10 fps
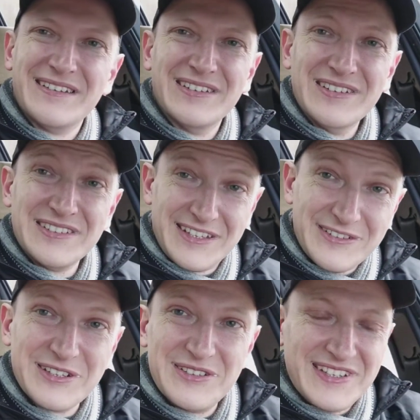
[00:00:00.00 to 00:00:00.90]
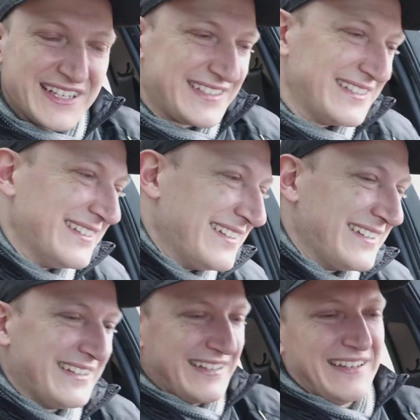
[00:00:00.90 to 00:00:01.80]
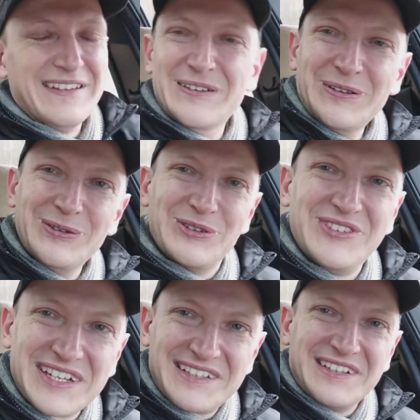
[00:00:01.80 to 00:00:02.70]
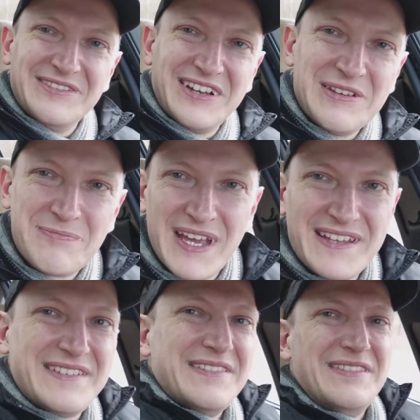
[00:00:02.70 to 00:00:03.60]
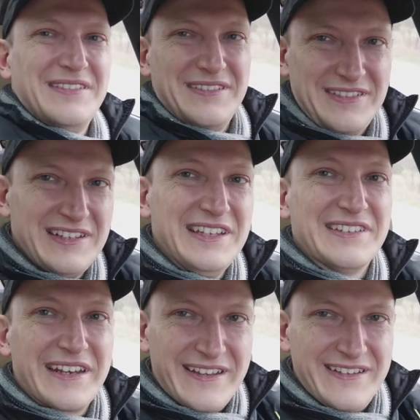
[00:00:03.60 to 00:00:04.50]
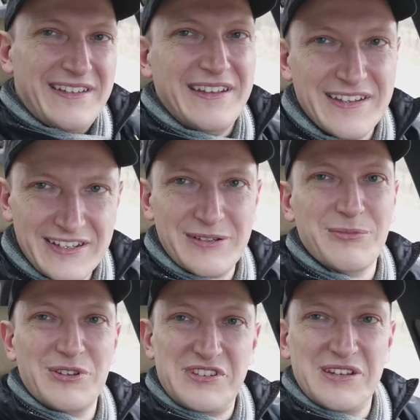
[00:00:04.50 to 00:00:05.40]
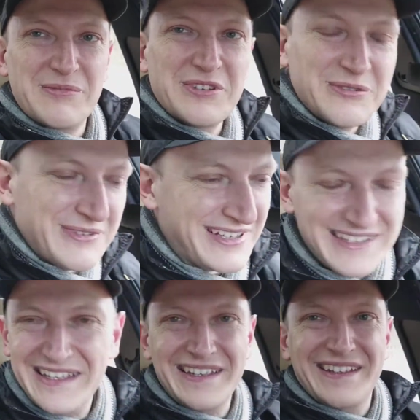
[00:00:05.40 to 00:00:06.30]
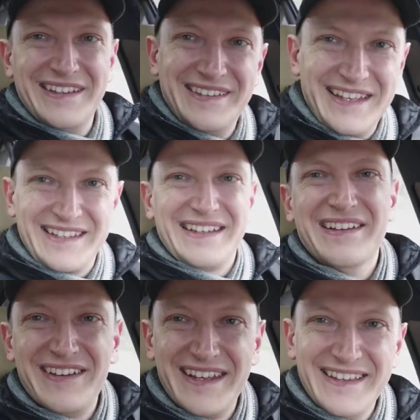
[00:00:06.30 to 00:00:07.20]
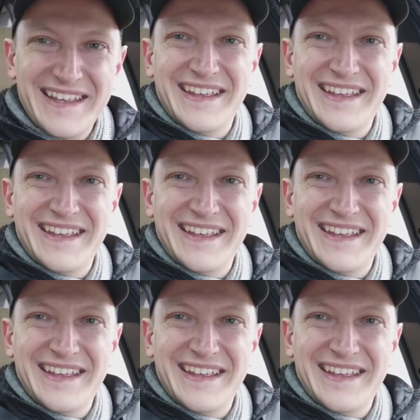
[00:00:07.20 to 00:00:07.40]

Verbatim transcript: Он завел двигатель. У нее двигатель 2,5 литра, рабочий объем, так говорят.